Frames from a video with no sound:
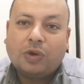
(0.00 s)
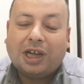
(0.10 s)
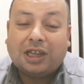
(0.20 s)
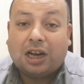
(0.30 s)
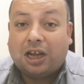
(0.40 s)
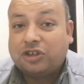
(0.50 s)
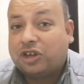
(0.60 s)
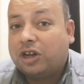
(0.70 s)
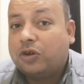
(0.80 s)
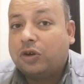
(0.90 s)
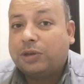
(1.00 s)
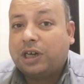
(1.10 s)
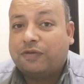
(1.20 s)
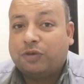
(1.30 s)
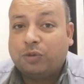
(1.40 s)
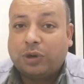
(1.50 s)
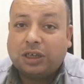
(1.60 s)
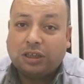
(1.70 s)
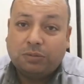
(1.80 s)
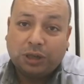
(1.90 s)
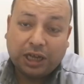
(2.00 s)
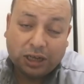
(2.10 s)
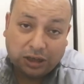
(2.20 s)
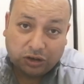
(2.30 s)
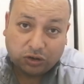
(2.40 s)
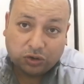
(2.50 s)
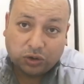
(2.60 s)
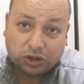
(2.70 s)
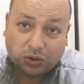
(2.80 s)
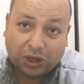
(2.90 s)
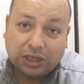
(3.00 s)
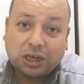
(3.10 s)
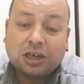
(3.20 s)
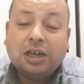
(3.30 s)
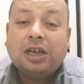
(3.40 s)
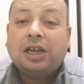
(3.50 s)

الواحد على عشرة اللي هو بيركب في مبرد المياه اللي هو الصغير